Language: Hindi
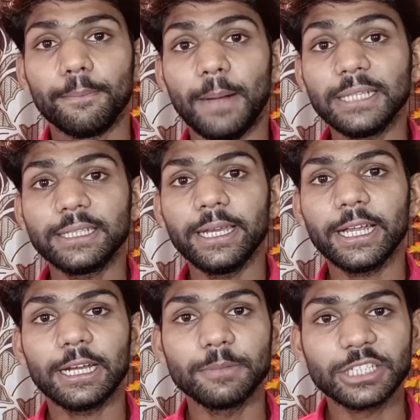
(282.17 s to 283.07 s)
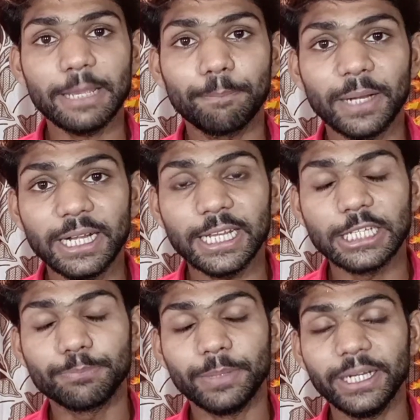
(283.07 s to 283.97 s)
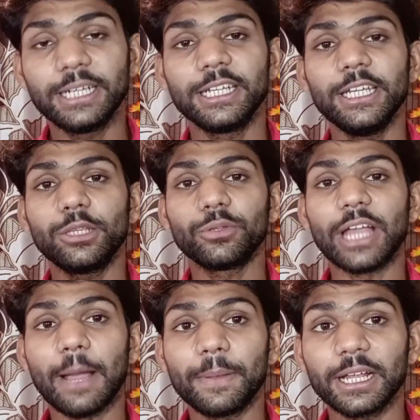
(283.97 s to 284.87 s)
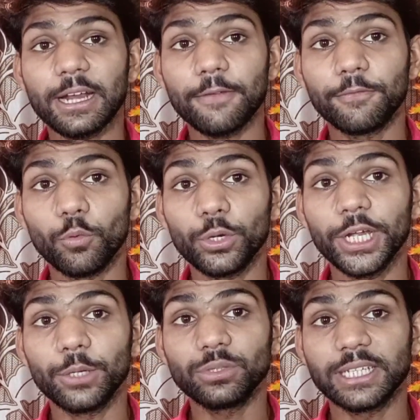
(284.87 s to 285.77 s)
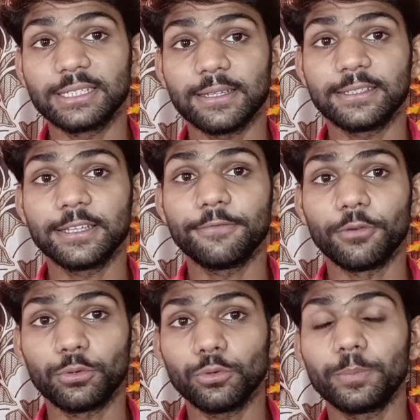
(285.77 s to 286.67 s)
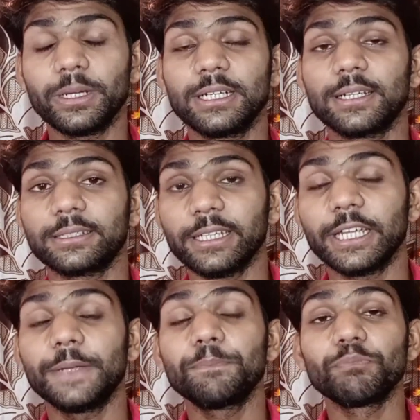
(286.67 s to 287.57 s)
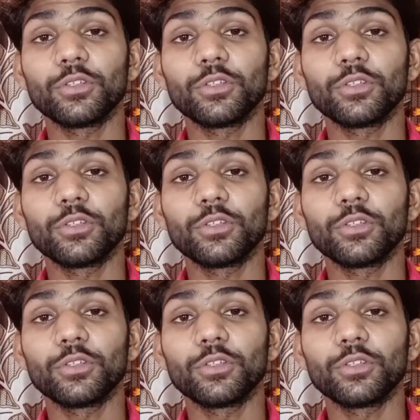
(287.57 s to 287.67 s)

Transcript: बात करें अगर हम इसके प्रिंट स्पीड की तो यहाँ पर अगर आप फोर इंटू सिक्स साइज के फ़ोटो को प्रिंट करते हैं